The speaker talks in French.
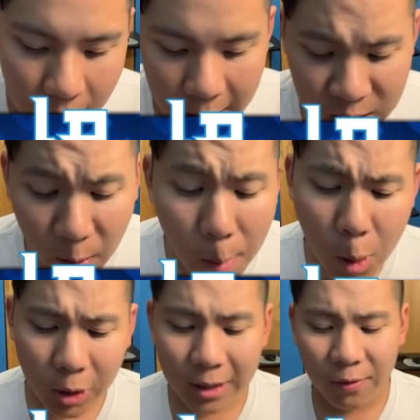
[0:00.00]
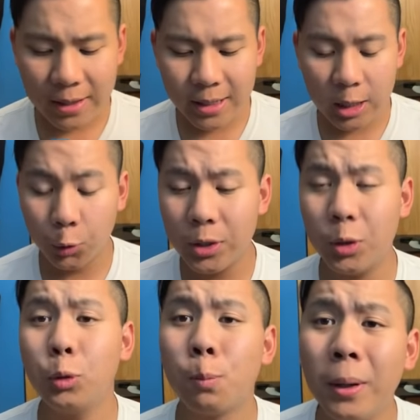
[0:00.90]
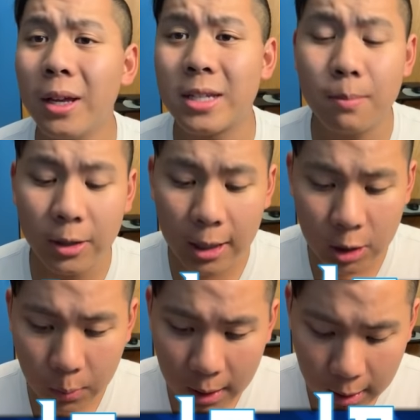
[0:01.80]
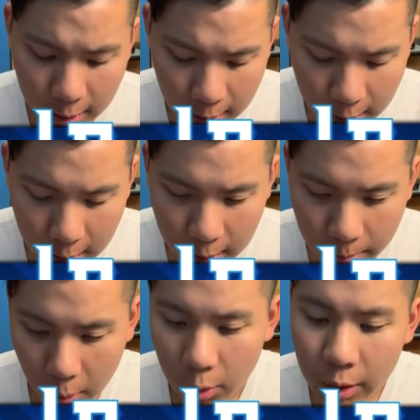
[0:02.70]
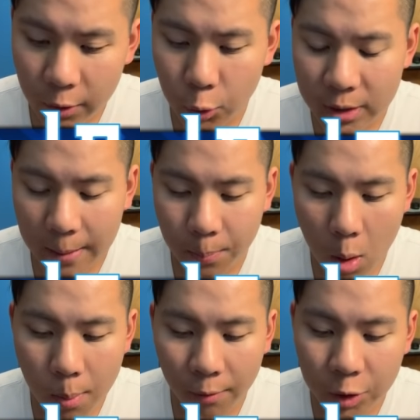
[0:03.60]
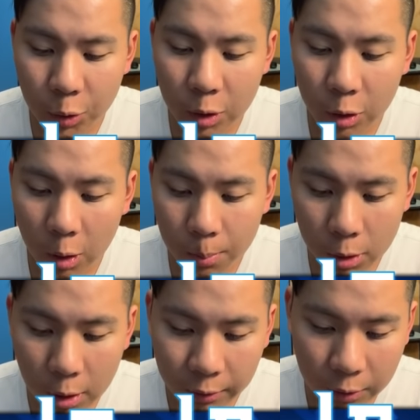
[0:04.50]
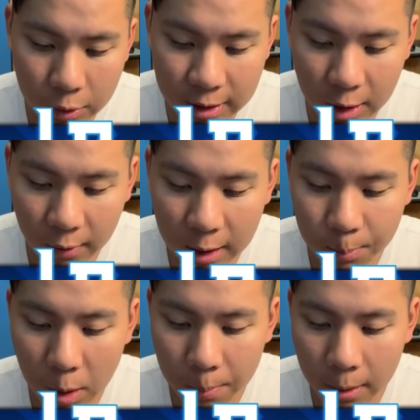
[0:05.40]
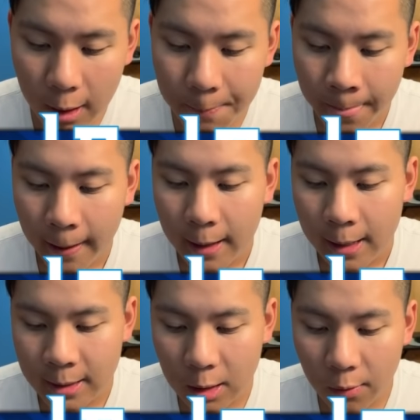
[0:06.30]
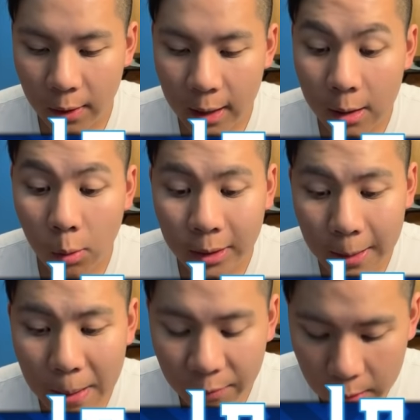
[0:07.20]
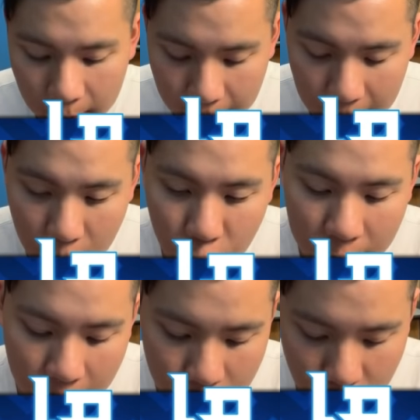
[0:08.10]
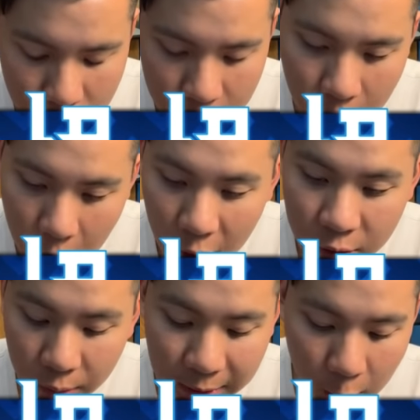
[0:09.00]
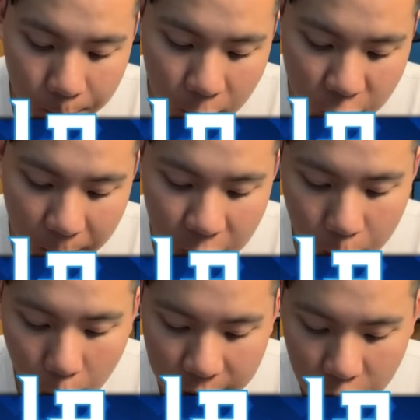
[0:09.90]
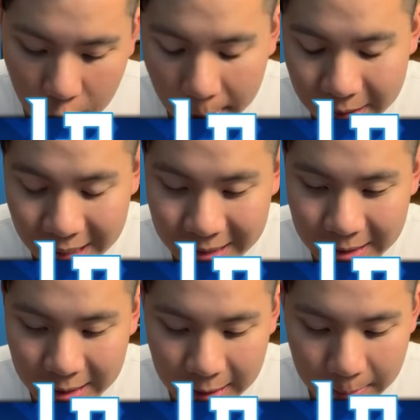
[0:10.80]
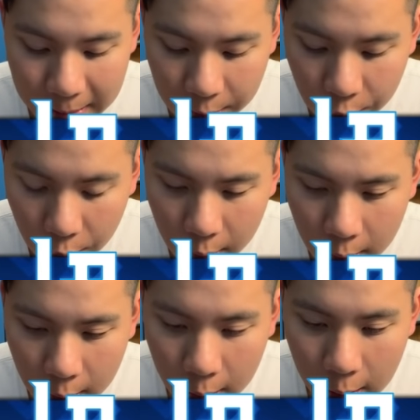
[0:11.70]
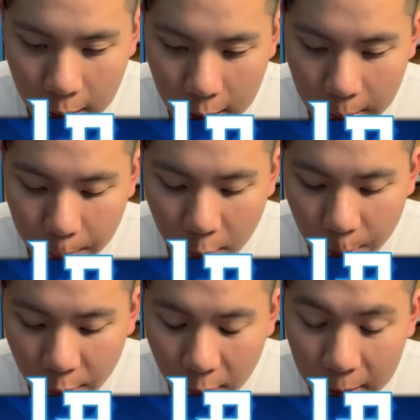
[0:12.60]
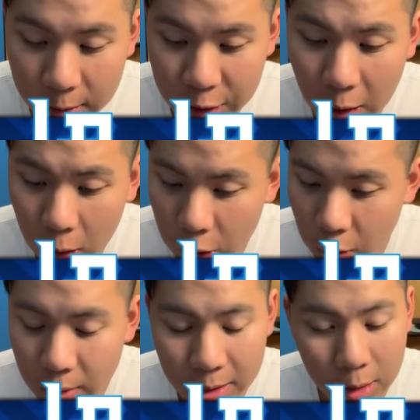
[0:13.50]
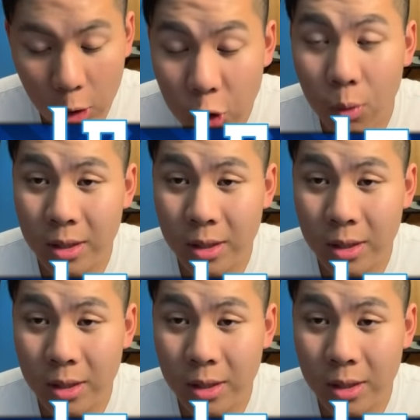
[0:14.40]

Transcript: C'est vraiment pas un deck facile à jouer, surtout pas dans cette méta actuelle. Bon, là, il va jouer sa pompe. On va jouer notre boule de feu. Ça devrait être pas pire. Ça devrait contrer parfaitement. Mais là, j'attends juste son énorme push. Je pense que moi aussi, je vais commencer à cycler bientôt euh, pour pouvoir qu'il un cochon, cochon.